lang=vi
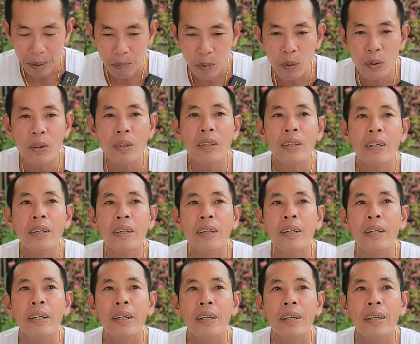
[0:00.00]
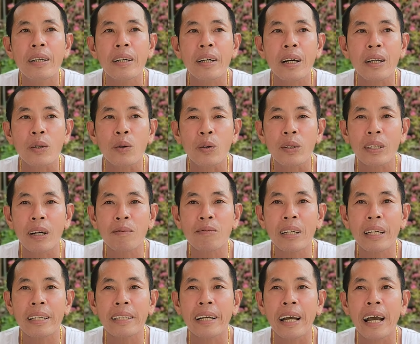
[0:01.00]
muốn cái cuộc sống
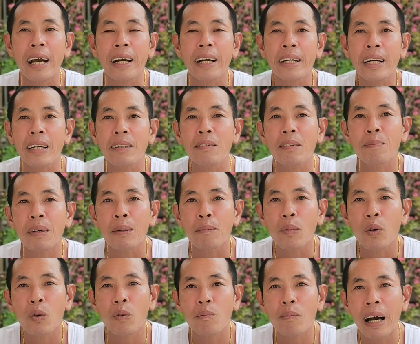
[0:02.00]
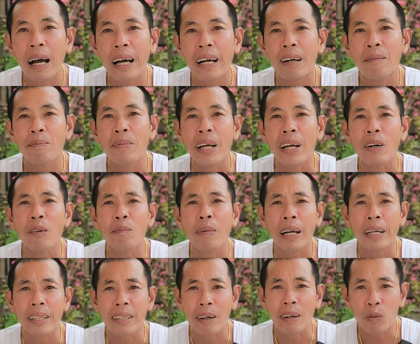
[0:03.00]
thanh nhàn cái kiểu như mình buông ba khắp nẻo
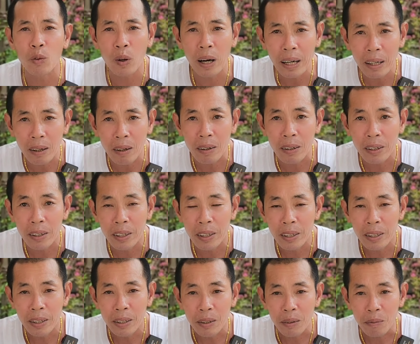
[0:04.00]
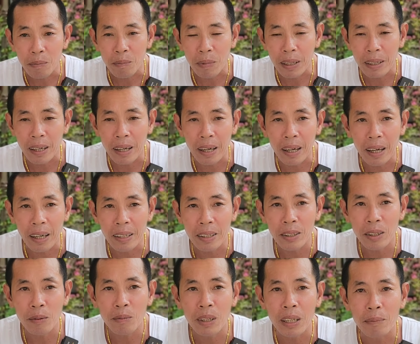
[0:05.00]
mệt nhọc quá rồi bây giờ là nói
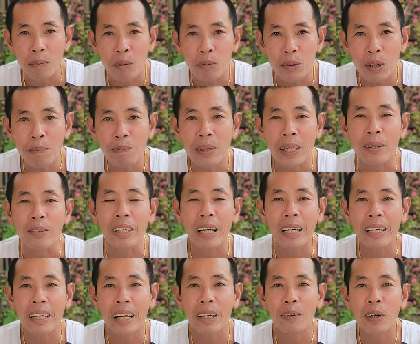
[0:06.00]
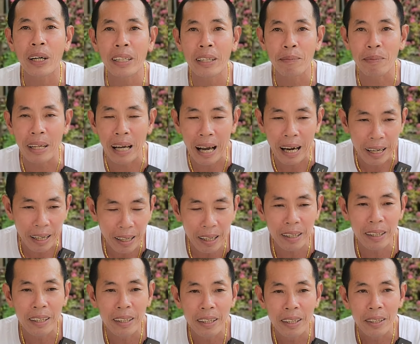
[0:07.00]
chung là một túp liệu chanh hai quả tim vàng đó
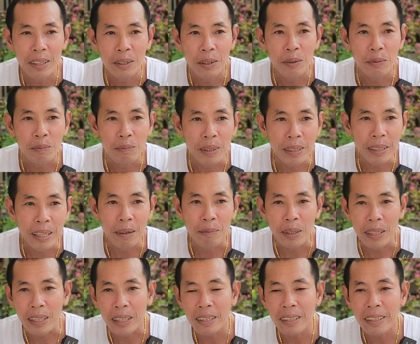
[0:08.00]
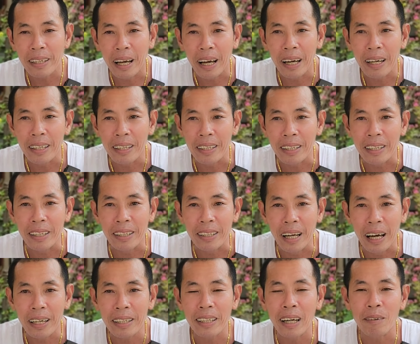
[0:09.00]
bây giờ mình cứ về thì
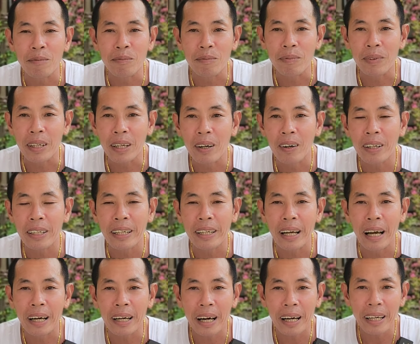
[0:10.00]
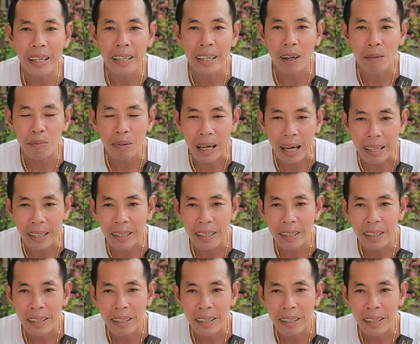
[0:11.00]
vợ chồng có gì ăn lấy cọc cạch